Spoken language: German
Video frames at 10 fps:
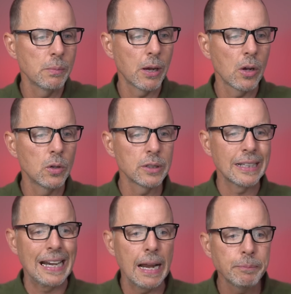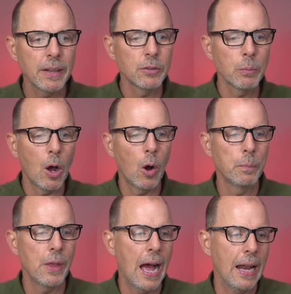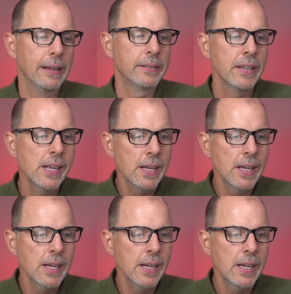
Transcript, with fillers: und mal geguckt, klappt das überhaupt alles?